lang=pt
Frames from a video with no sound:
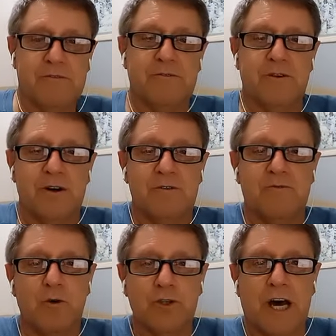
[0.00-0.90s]

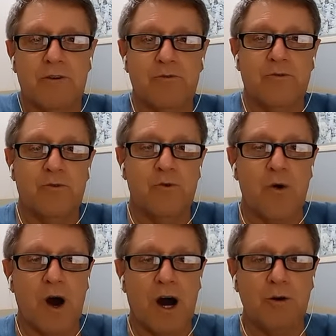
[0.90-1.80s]
voltar o, o
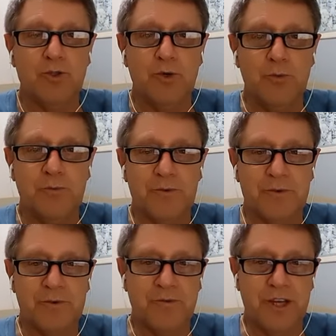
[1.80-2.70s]
áudio, o
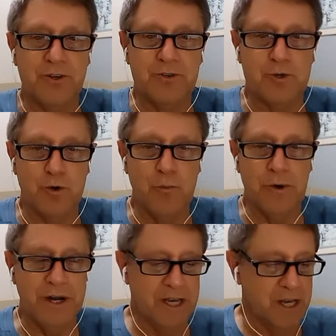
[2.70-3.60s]
vídeo, desculpa,
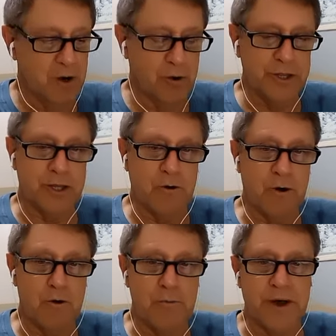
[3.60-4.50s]
ou então
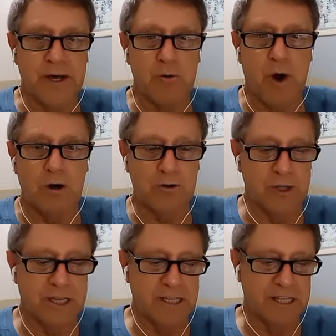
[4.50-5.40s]
acompanhar o áudio da
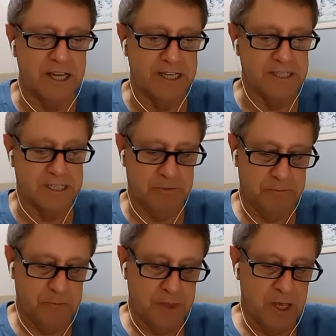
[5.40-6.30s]
Ana
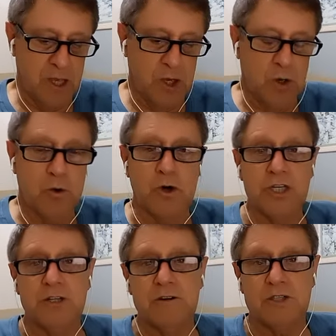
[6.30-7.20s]
Hoje
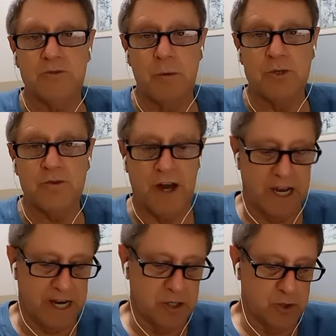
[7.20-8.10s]
nós vamos
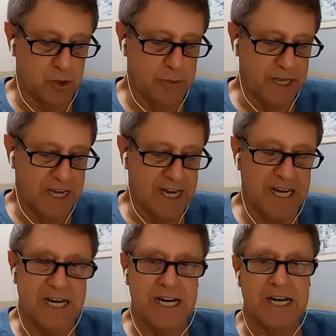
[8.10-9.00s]
falar sobre
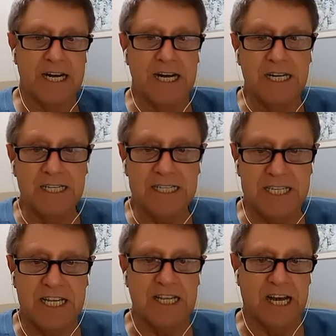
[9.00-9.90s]

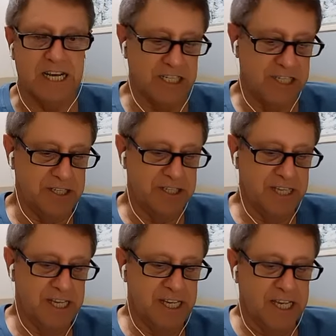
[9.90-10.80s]
ansiedade.
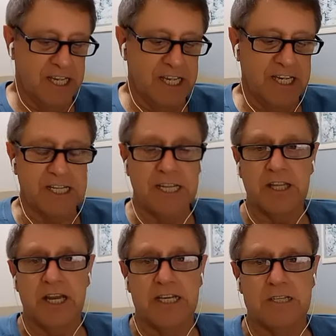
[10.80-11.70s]
E Ana
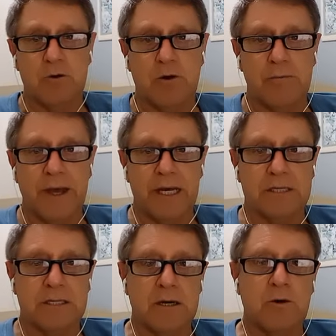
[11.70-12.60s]
Teresa
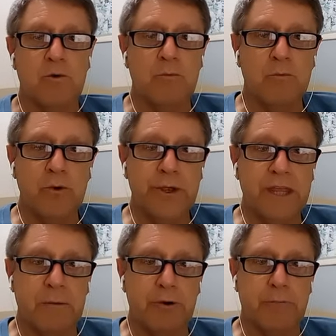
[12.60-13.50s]
começa com muita
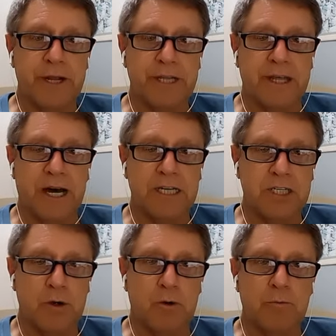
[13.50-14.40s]
propriedade,
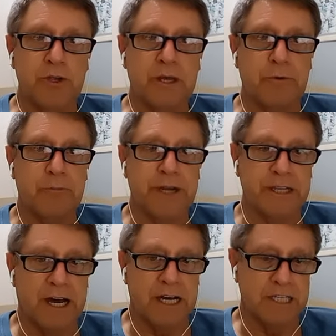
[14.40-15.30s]
com muita
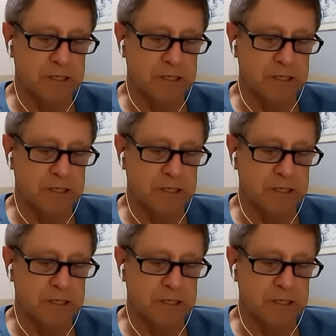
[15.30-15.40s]
propriedade,